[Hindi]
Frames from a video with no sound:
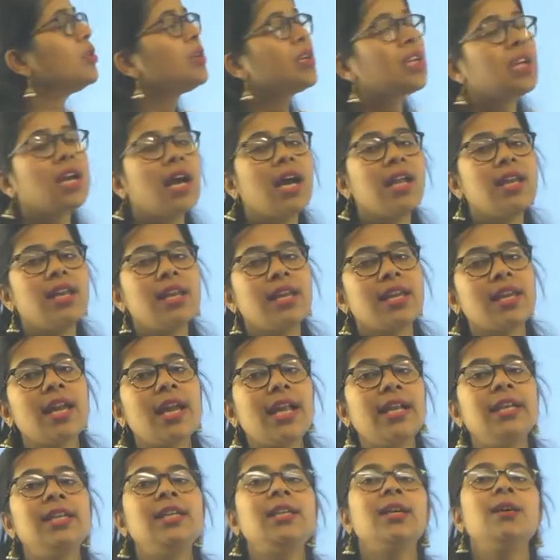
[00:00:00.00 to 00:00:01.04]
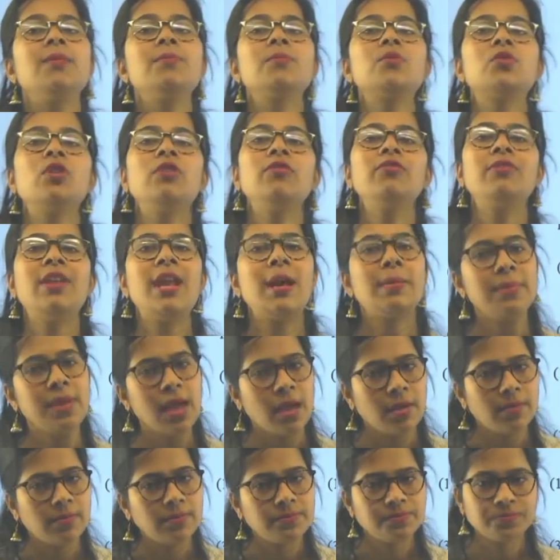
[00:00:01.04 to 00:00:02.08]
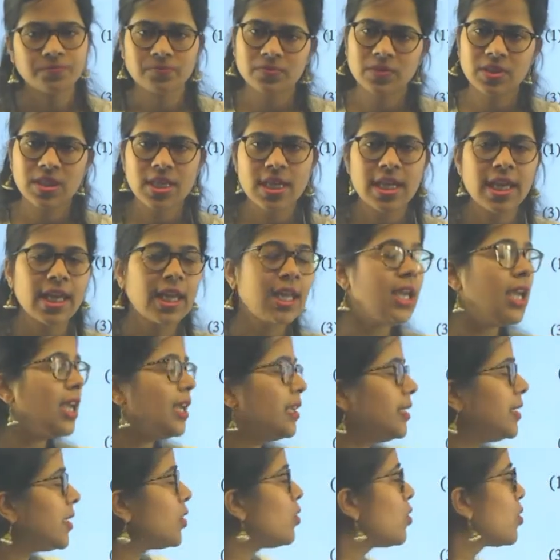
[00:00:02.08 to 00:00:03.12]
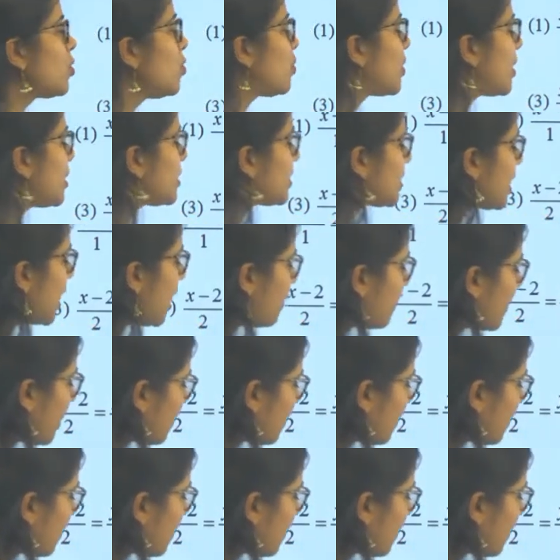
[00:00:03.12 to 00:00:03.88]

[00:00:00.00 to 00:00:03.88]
निकाल लेंगे इन टर्म्स ऑफ लैमडा ठीक है देखो क्योंकि जहां पे